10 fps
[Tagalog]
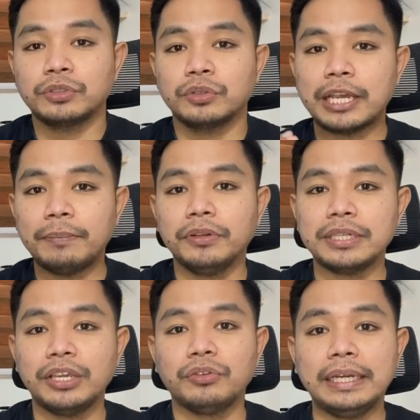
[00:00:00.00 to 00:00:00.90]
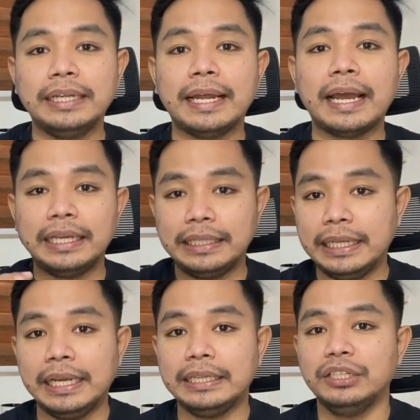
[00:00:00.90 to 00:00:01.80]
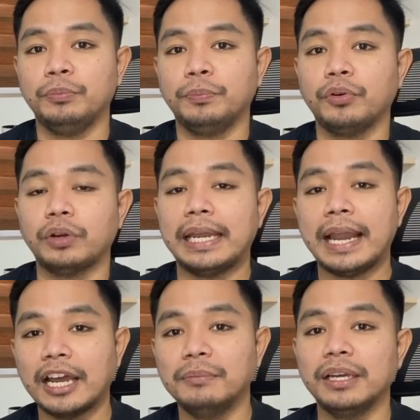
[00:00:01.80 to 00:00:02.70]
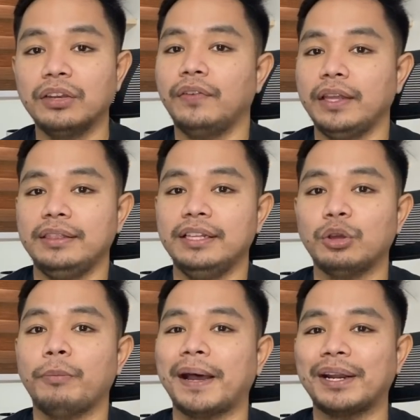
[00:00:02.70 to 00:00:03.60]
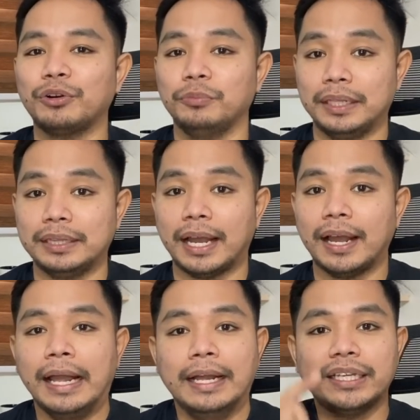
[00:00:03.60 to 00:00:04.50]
So, sabi ko sa inyo kanina, hindi hindi nyo po kailangan mag-invite dito para kumita.